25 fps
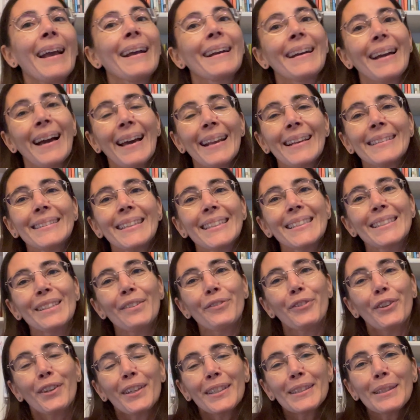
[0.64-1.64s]
Cara
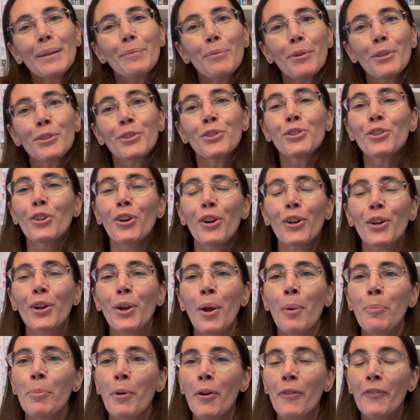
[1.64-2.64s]
ferite,
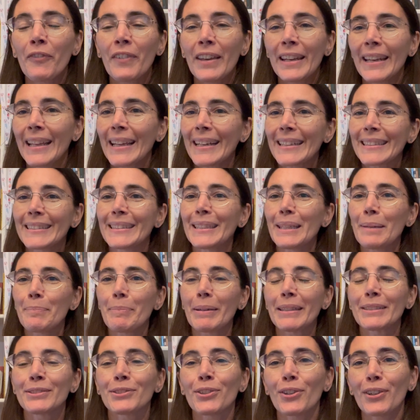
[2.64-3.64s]
buongiorno, buon venerdì,
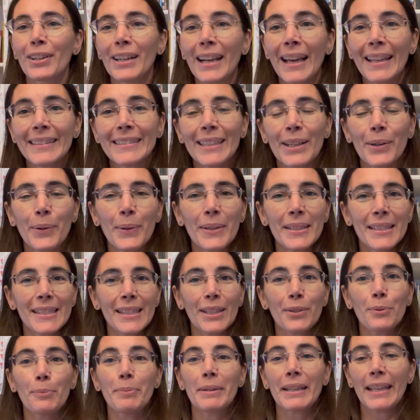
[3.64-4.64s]
bentornati a
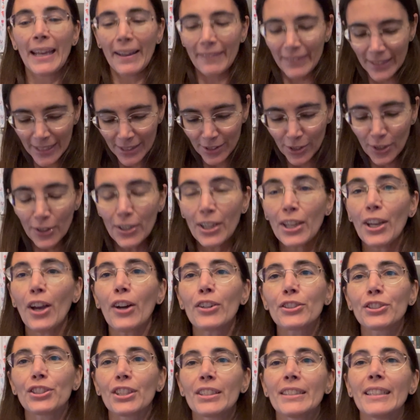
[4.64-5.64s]
questa rubrica video che
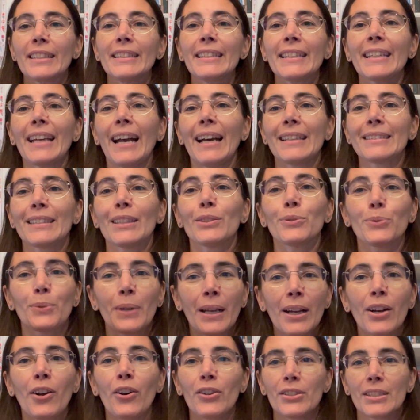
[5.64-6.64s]
oggi è dedicata ad
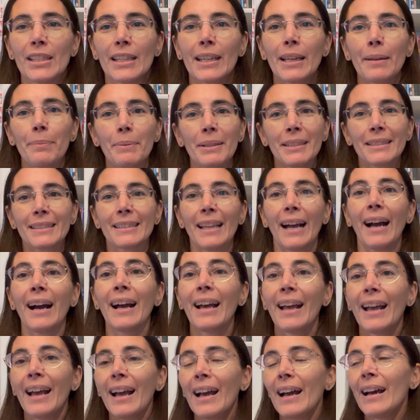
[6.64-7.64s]
una cosa che mi sta,
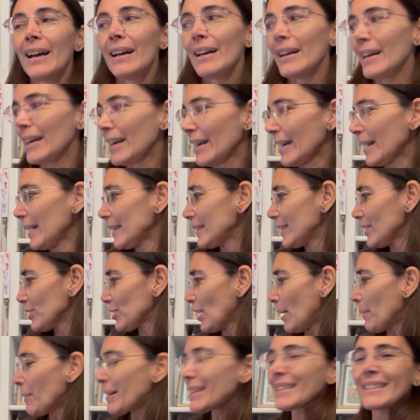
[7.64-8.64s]
eh,
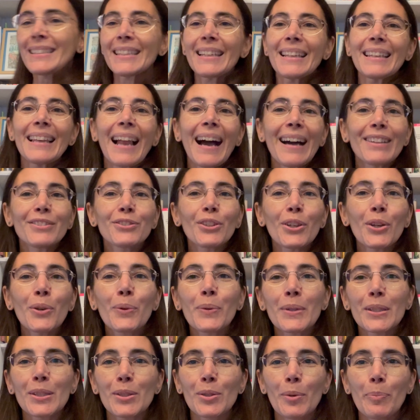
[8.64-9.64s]
diciamo, assillando in
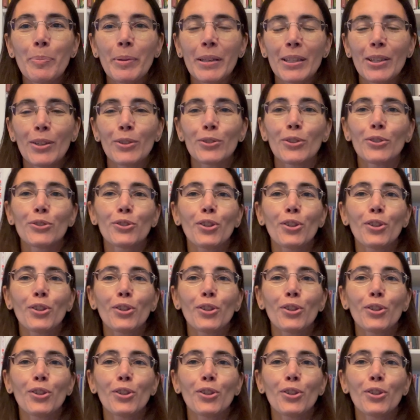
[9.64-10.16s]
questo periodo.